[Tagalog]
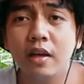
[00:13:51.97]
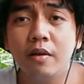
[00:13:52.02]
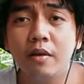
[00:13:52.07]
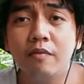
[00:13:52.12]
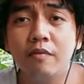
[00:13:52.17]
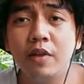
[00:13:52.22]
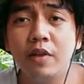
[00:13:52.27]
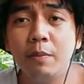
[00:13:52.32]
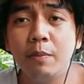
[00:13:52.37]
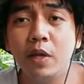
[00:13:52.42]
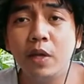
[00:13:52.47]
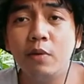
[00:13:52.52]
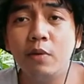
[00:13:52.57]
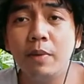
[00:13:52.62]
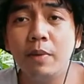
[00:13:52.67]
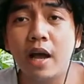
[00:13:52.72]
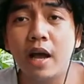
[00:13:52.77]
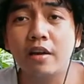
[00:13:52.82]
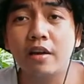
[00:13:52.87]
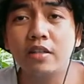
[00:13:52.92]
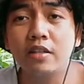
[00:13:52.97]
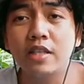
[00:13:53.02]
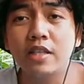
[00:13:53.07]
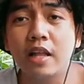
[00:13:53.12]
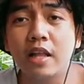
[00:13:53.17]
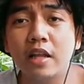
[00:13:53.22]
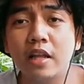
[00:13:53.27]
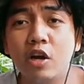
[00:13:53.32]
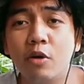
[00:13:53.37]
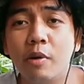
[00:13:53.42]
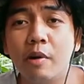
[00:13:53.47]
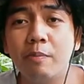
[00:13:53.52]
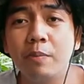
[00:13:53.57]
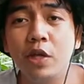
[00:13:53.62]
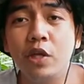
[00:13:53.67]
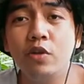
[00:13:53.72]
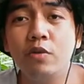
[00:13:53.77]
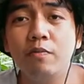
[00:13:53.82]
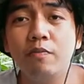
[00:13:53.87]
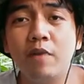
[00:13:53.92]
Filipino vloggers natin, ang mga
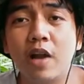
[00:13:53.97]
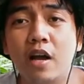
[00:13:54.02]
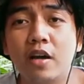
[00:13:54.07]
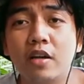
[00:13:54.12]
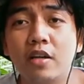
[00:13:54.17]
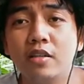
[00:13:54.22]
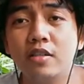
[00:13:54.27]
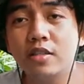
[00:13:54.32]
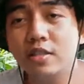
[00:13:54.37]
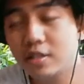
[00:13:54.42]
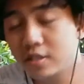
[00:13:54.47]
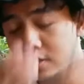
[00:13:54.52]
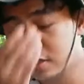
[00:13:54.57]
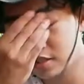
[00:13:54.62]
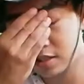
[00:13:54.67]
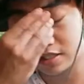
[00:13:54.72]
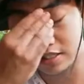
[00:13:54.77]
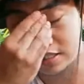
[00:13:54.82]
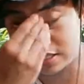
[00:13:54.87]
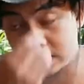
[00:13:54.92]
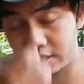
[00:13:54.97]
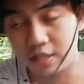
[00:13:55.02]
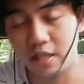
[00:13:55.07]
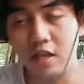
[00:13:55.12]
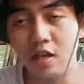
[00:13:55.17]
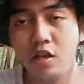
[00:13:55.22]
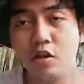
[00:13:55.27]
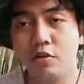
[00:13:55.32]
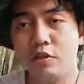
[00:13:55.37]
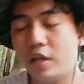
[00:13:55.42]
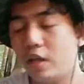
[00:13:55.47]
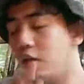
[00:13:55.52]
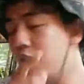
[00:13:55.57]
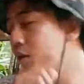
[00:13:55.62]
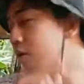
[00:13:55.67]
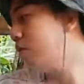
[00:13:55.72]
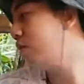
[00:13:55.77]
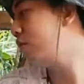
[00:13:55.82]
Pigeon vloggers. Yan. Thank you, thank you.